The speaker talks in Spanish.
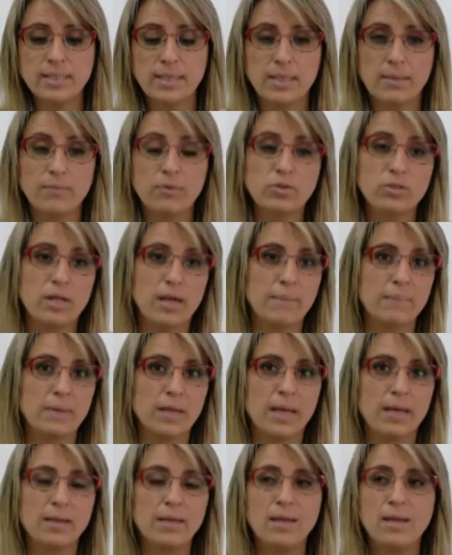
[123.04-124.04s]
tenemos
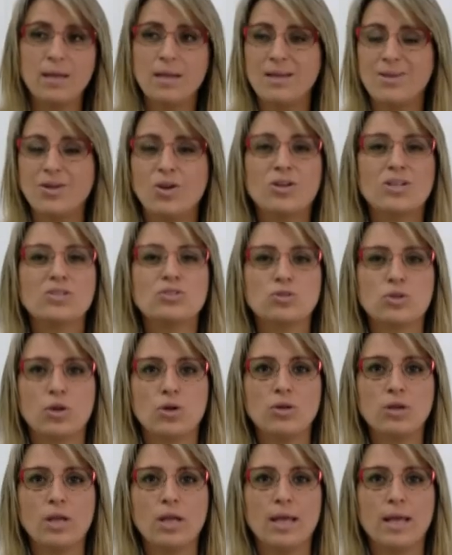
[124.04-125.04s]
también los que
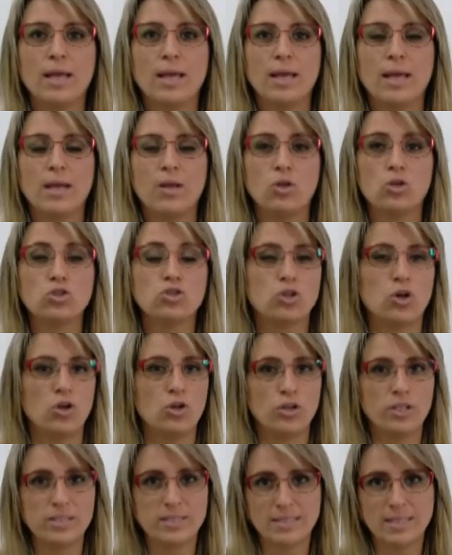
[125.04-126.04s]
son eh, los
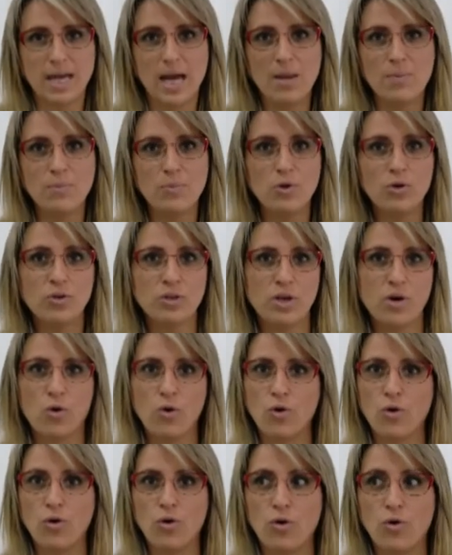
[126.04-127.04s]
colores salmones
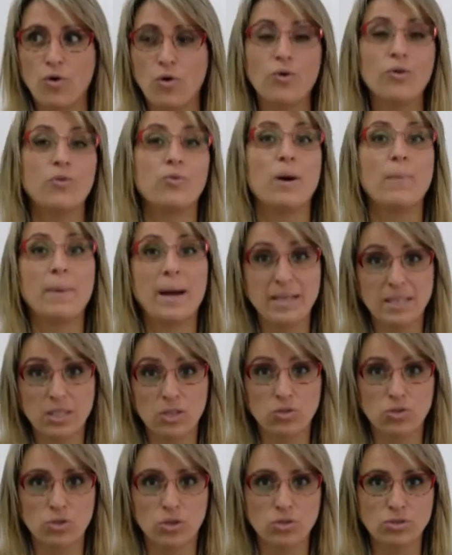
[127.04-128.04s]
o,
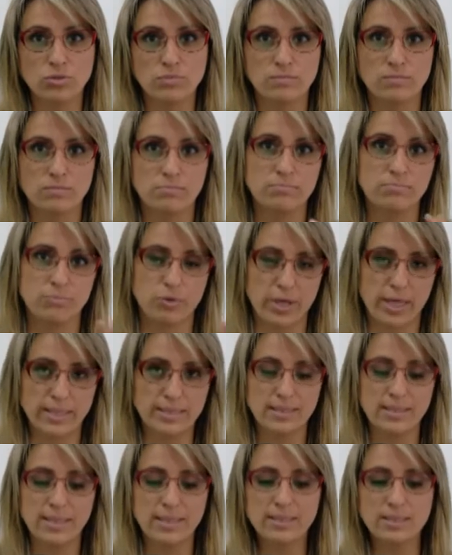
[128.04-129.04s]
amarillos, por
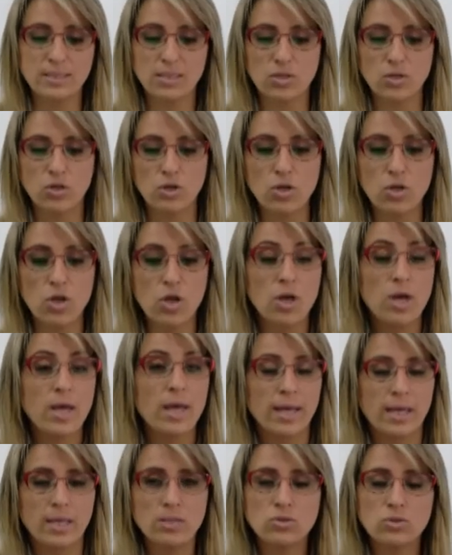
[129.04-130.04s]
así decirlo.
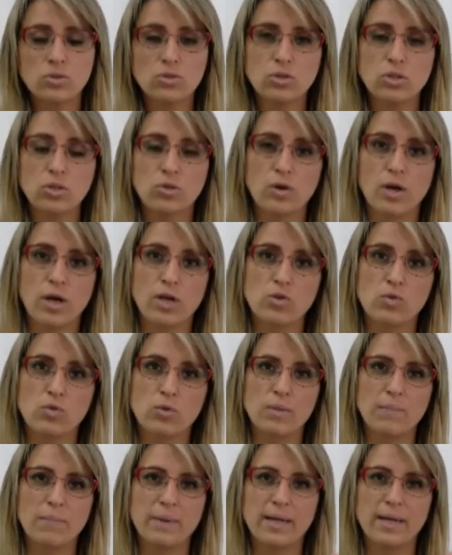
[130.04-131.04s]
Esos nos
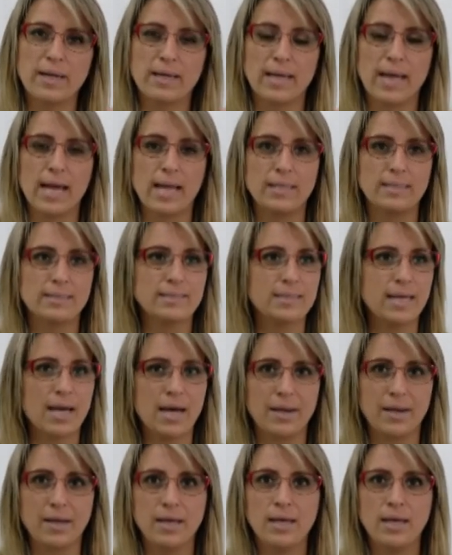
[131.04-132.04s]
ayudan para
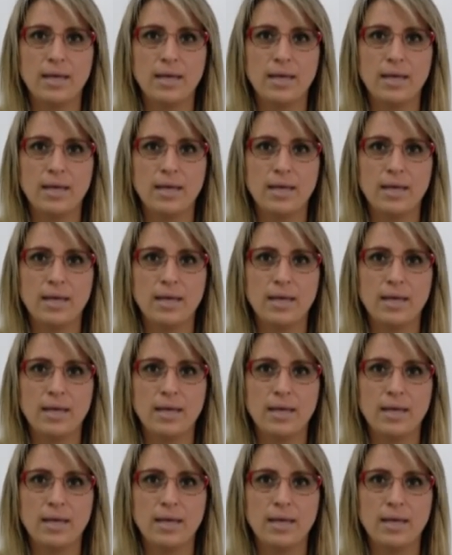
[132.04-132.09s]
realzar